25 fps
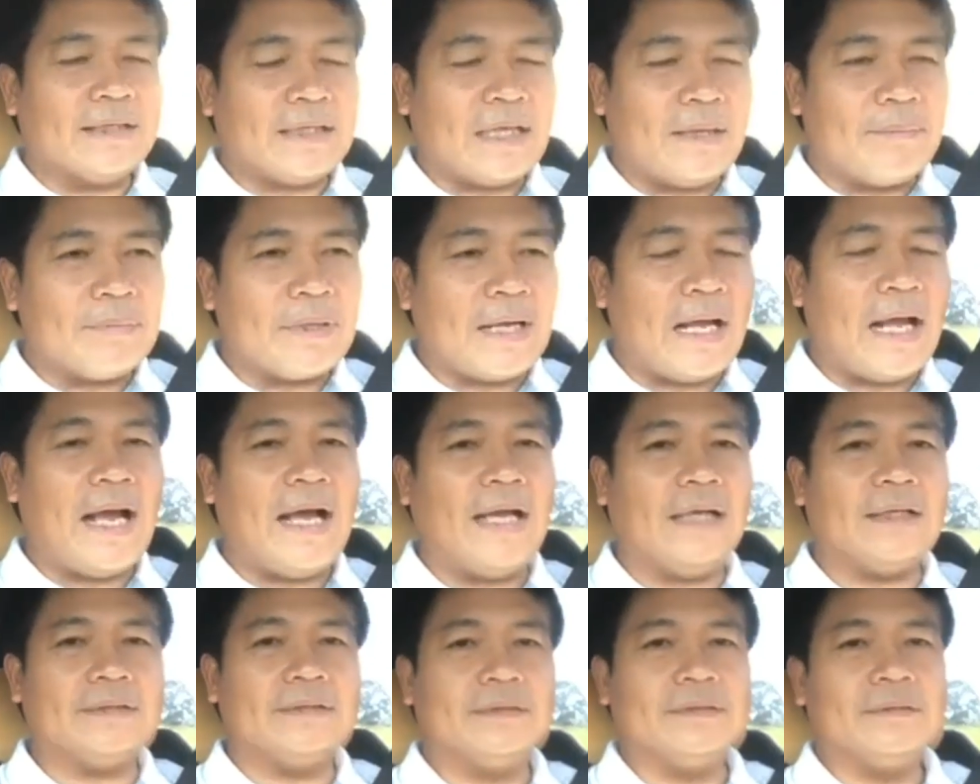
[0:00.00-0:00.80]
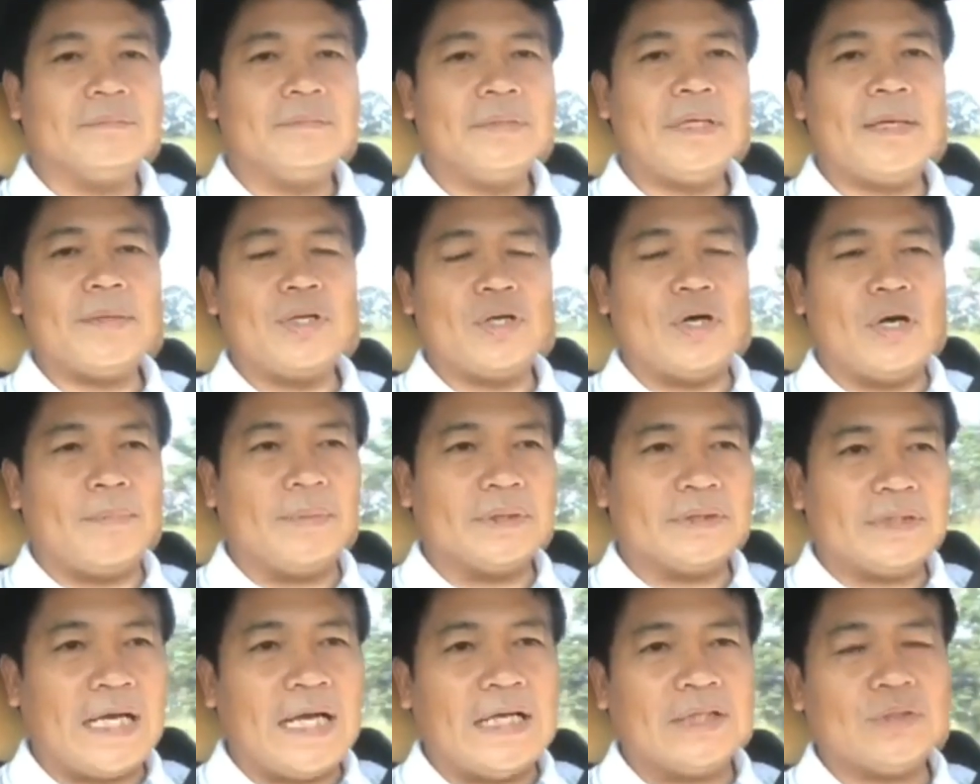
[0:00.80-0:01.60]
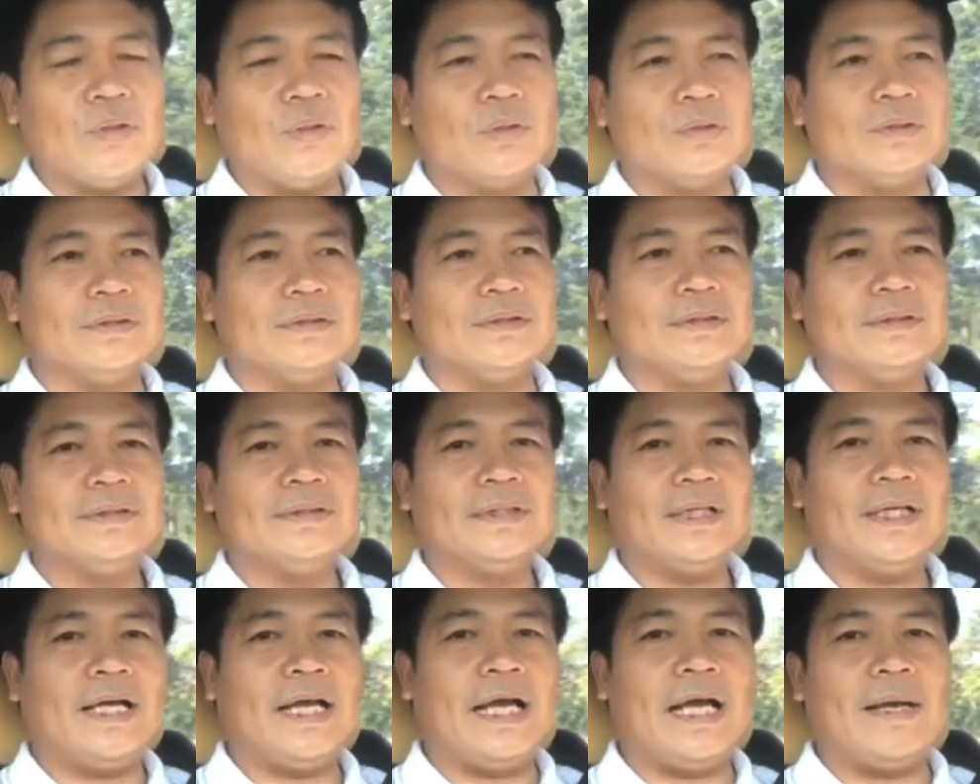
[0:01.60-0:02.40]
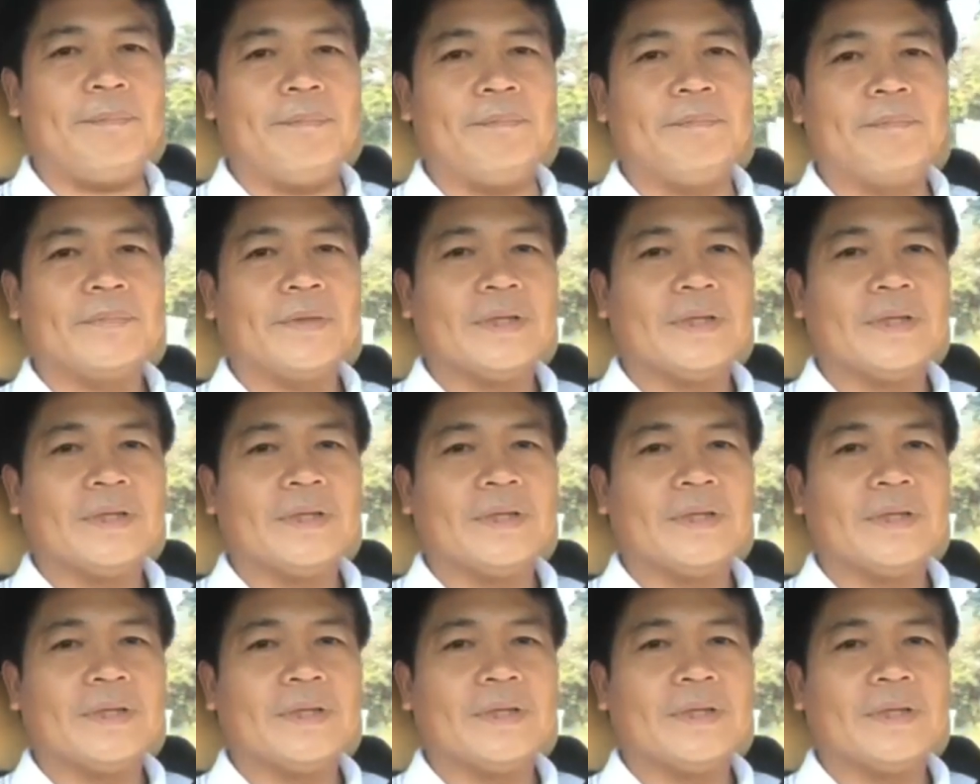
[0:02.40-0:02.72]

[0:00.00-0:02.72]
ทำงานเพื่อพี่น้องประชาชนนะครับ